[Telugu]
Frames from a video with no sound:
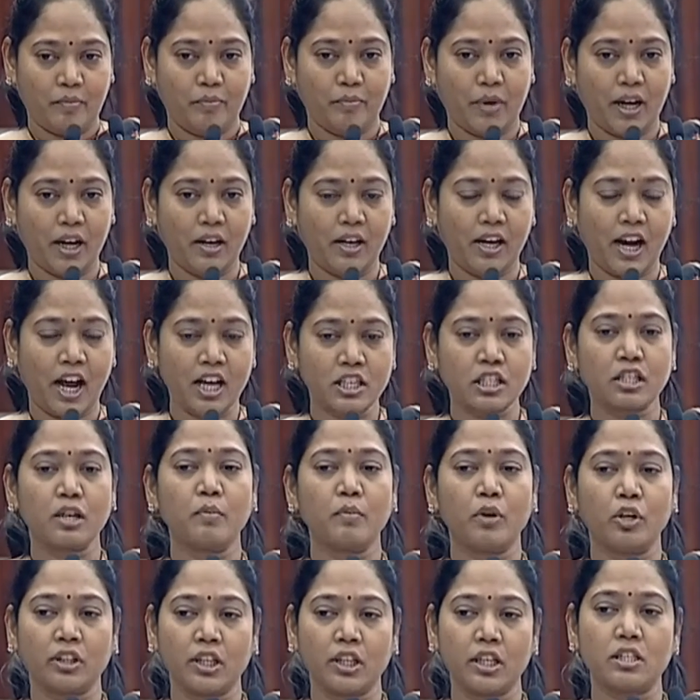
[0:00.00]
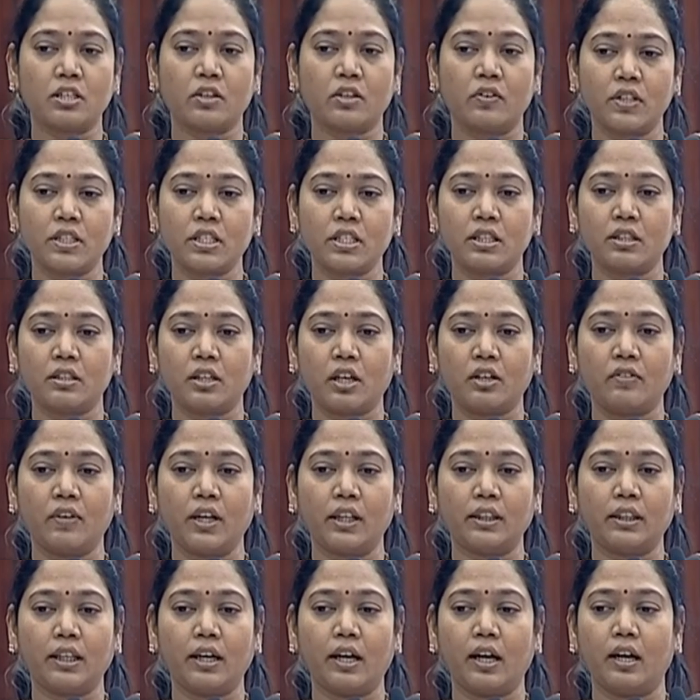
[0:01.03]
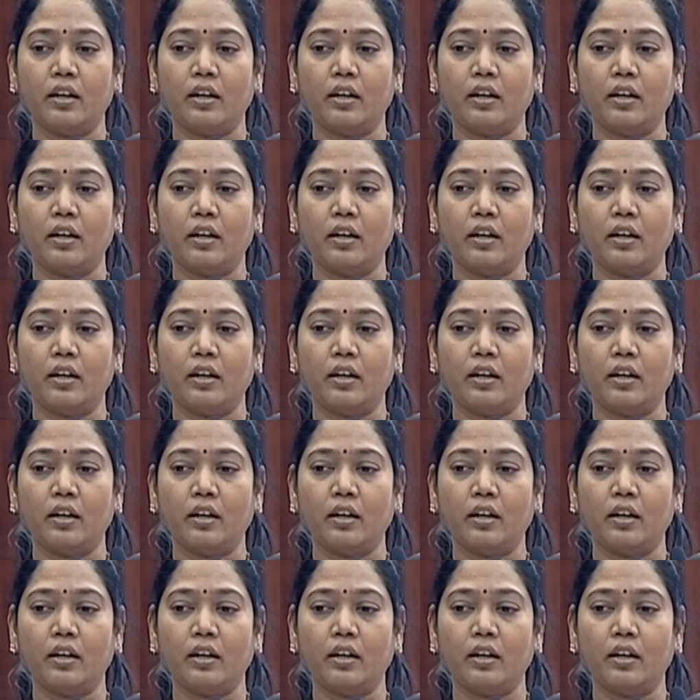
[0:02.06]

మన రాష్ట్రంలో తీసుకువచ్చిన తర్వాత